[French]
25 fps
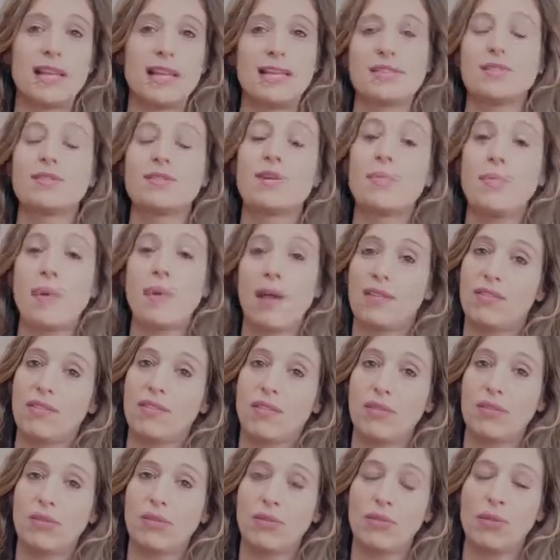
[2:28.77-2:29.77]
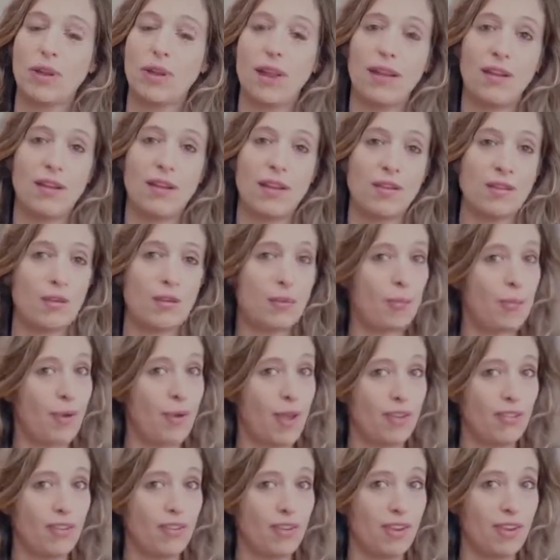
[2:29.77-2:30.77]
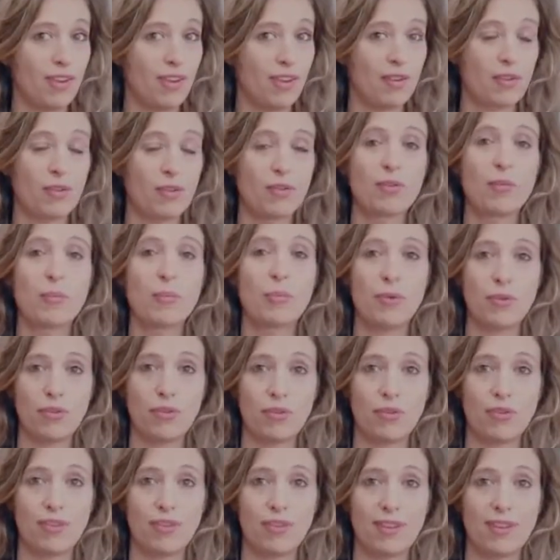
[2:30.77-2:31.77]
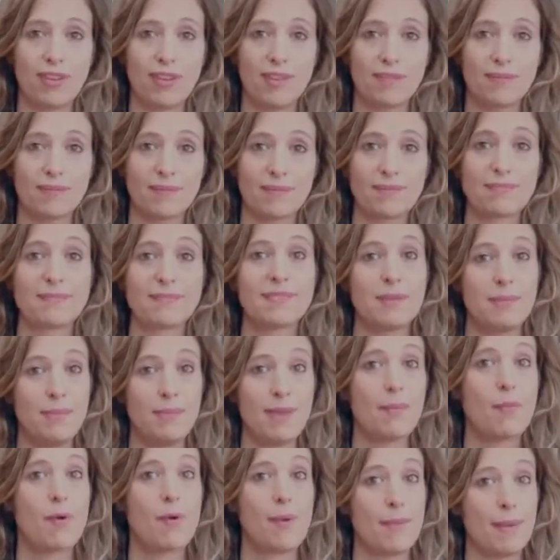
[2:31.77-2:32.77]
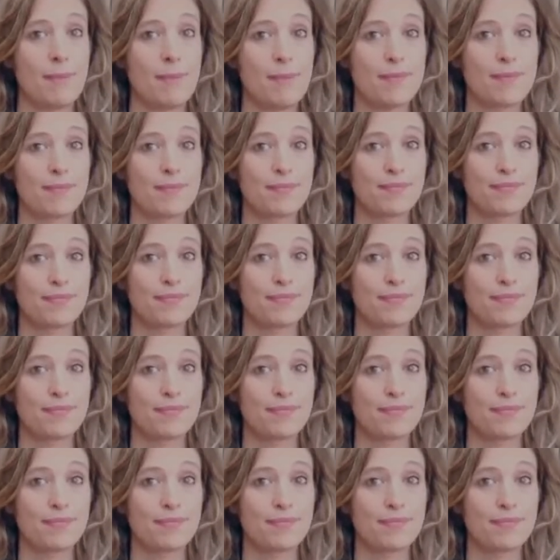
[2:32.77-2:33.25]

La seule personne sur laquelle je peux agir, que je peux changer, c'est bien moi-même.